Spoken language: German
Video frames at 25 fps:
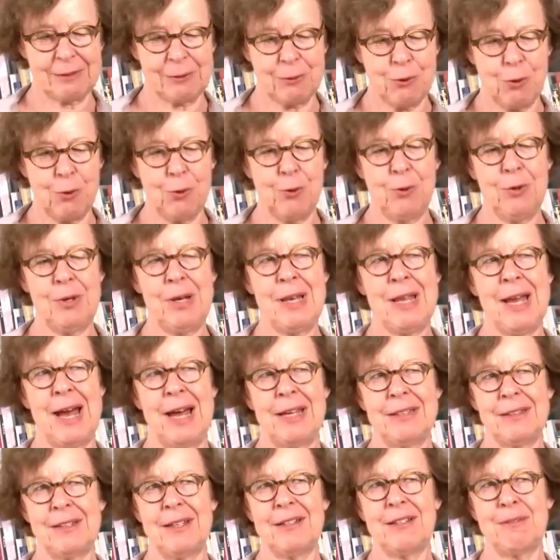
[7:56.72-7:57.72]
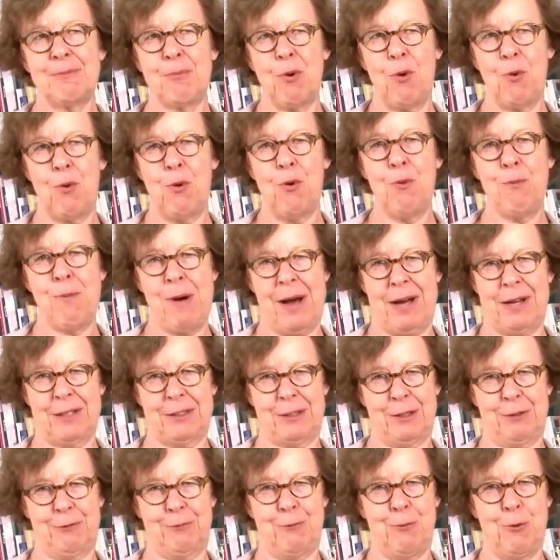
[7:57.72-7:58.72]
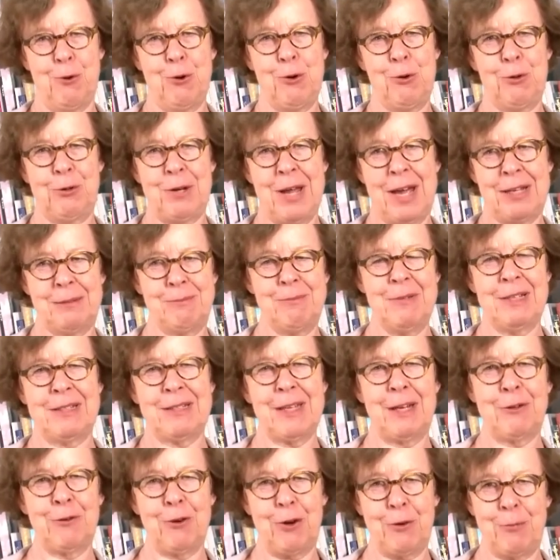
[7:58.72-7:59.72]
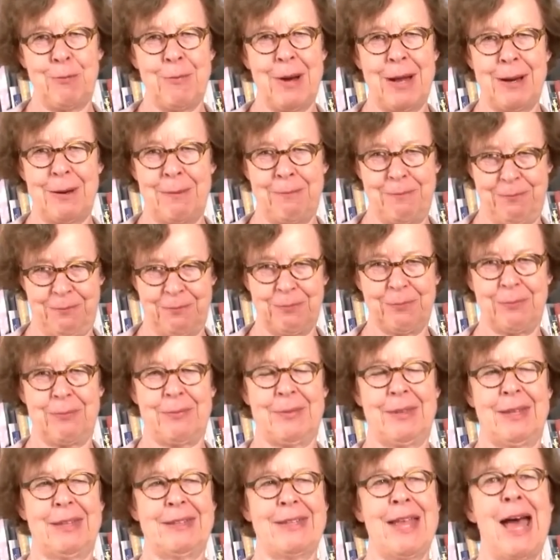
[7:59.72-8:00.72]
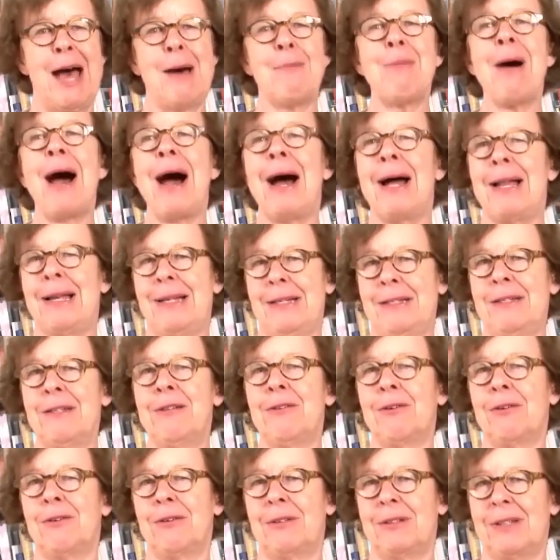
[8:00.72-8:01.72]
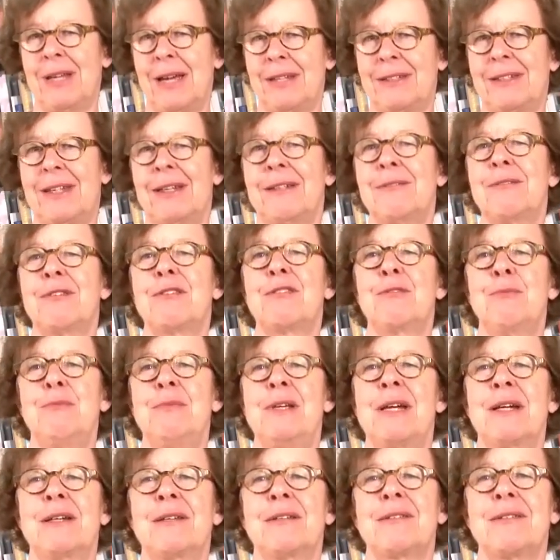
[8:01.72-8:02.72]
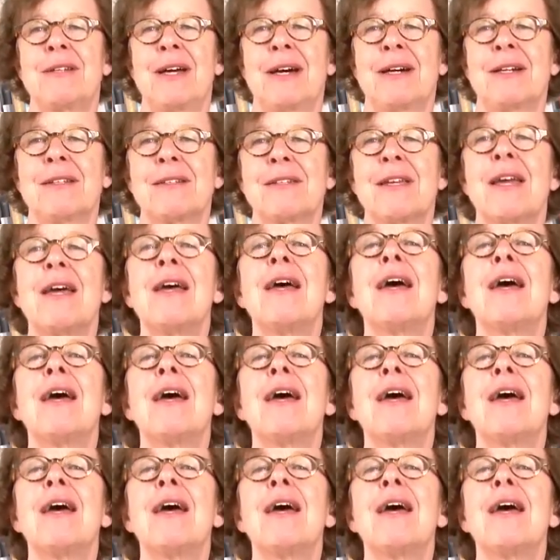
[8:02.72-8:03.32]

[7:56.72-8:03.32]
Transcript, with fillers: Kohl hat das beobachtet wohl und hat mich dann nochmal da behalten und hat dann zu mir gesagt,